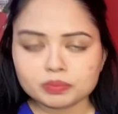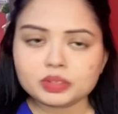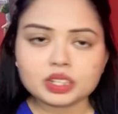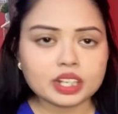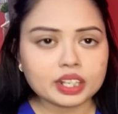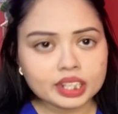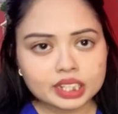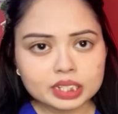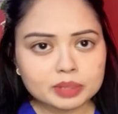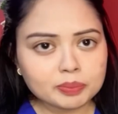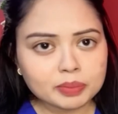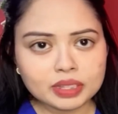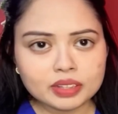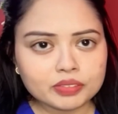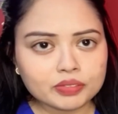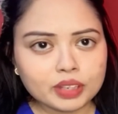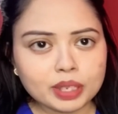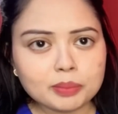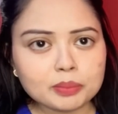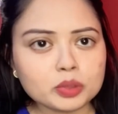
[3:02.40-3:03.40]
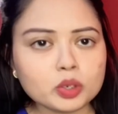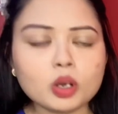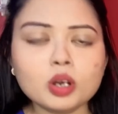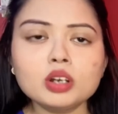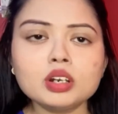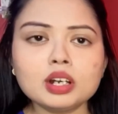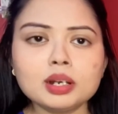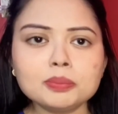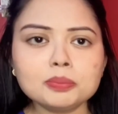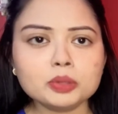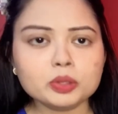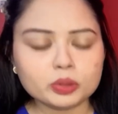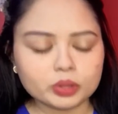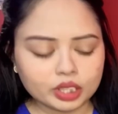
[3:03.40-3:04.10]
करेक्ट मी इफ आई एम रॉन्ग आपको